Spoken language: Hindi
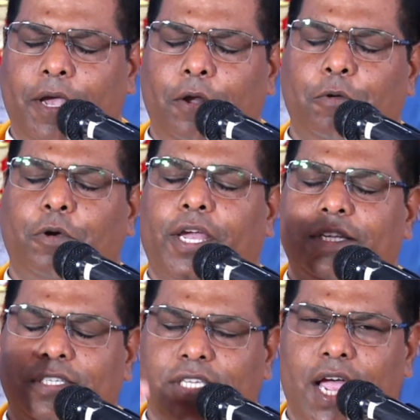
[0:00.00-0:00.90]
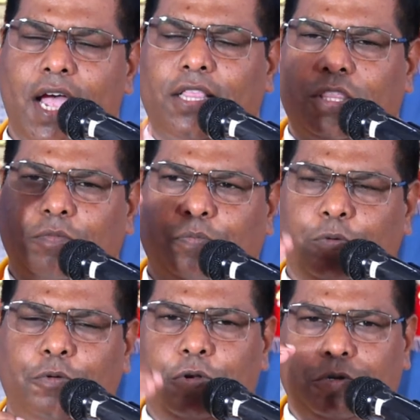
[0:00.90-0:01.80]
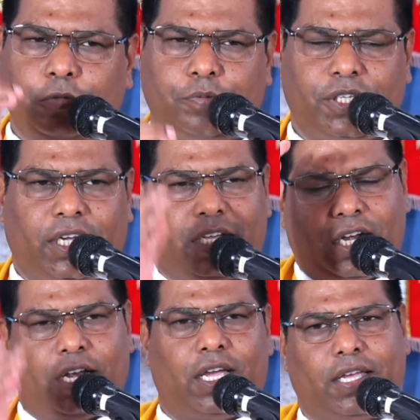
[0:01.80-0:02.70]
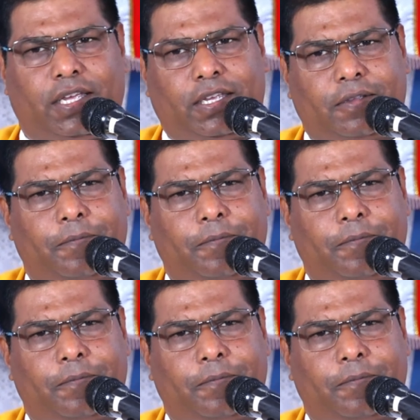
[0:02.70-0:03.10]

बहनों के साथ पूर्ण रूप से करना है